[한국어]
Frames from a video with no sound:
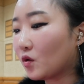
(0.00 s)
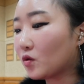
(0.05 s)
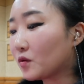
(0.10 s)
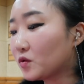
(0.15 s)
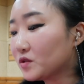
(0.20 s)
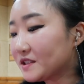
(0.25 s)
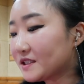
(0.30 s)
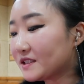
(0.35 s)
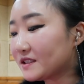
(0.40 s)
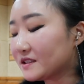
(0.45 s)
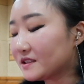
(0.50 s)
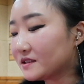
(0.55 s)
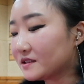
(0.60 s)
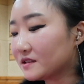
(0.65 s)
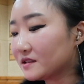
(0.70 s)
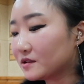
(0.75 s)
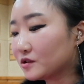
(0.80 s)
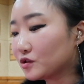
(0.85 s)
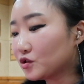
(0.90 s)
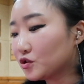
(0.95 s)
오늘은
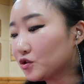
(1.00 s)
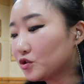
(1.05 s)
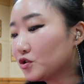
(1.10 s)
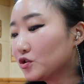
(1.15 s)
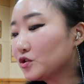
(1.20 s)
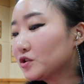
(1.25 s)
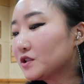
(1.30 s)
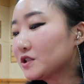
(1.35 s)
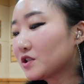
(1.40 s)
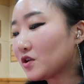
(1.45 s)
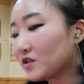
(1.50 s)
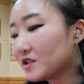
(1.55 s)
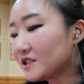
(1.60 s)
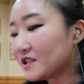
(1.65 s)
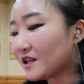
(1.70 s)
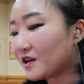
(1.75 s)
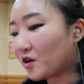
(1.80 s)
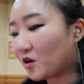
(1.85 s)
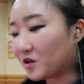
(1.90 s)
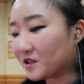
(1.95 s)
두
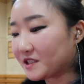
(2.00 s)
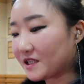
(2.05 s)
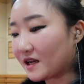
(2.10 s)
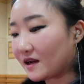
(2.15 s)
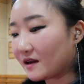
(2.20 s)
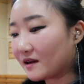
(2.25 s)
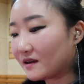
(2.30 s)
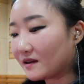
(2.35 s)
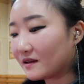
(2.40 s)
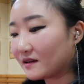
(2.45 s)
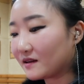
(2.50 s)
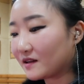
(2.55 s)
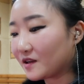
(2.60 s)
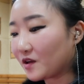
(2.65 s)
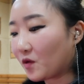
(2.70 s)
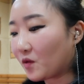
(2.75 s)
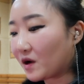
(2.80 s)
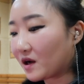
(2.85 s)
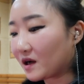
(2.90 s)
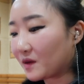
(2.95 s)
천재 거장,
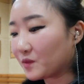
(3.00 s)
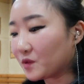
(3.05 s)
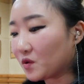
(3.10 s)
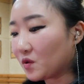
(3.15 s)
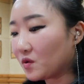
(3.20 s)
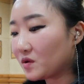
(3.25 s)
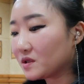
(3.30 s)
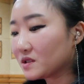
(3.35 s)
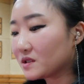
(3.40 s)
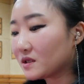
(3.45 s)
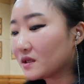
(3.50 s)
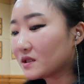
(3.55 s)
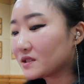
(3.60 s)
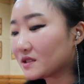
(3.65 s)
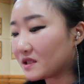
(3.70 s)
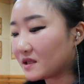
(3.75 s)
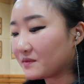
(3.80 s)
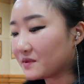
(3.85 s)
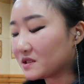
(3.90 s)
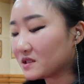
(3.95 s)
영화감독
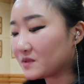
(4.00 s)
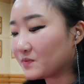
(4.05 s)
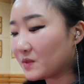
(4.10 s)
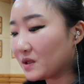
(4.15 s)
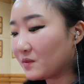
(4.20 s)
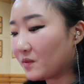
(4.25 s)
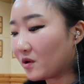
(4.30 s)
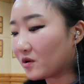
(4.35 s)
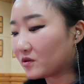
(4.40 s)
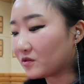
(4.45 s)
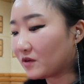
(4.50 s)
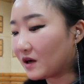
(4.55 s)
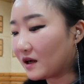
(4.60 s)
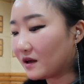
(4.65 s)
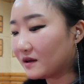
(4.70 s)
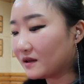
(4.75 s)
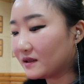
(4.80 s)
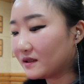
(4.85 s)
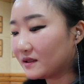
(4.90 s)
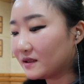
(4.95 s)
스티븐 스필버그와
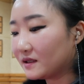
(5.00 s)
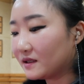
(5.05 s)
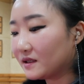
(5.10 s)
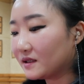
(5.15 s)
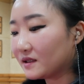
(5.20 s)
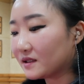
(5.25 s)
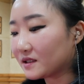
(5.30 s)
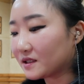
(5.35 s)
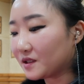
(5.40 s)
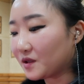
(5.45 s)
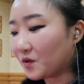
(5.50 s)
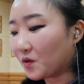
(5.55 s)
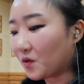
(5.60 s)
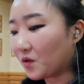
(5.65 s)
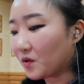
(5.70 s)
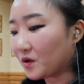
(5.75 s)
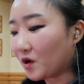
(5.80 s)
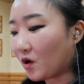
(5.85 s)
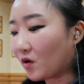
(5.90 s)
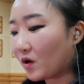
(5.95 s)

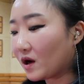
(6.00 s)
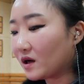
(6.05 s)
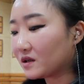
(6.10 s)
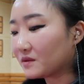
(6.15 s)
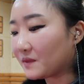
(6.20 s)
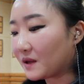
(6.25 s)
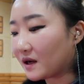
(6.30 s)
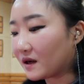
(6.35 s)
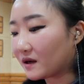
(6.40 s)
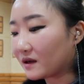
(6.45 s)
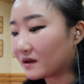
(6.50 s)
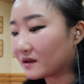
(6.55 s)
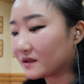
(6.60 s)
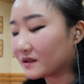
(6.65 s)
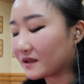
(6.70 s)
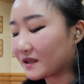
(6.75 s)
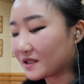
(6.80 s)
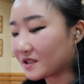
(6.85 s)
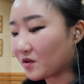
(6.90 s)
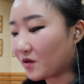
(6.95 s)
그리고
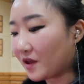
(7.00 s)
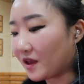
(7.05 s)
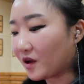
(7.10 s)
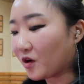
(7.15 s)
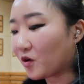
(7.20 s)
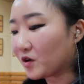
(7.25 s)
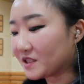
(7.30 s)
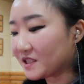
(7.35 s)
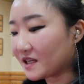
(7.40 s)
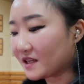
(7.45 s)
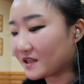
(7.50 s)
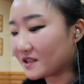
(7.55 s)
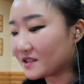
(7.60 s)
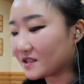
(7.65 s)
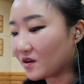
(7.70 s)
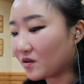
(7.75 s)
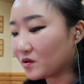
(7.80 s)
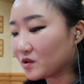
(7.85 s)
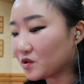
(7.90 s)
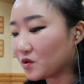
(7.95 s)
영화음악에서의
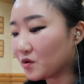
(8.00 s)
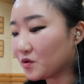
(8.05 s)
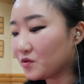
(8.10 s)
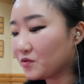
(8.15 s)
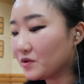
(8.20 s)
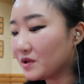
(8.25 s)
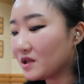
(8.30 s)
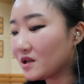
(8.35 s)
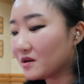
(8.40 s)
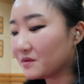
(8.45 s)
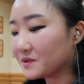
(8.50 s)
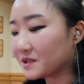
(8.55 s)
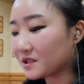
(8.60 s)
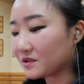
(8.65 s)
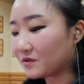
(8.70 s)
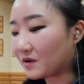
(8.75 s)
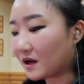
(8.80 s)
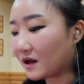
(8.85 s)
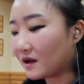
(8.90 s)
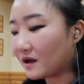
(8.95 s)
거장이죠. 존
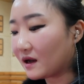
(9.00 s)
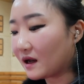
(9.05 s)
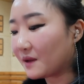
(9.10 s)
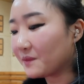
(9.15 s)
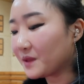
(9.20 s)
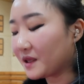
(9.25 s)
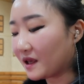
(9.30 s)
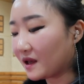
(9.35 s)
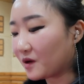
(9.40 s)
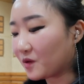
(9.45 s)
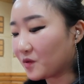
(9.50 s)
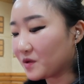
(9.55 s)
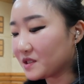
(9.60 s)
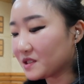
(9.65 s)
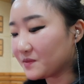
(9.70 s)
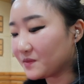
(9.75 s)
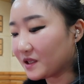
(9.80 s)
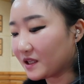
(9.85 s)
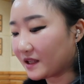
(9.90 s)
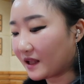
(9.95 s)
윌리엄스와 함께하고
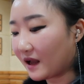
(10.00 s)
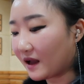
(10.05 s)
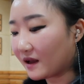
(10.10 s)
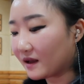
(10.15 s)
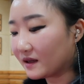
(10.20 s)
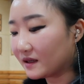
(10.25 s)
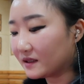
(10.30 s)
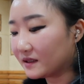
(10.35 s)
있습니다.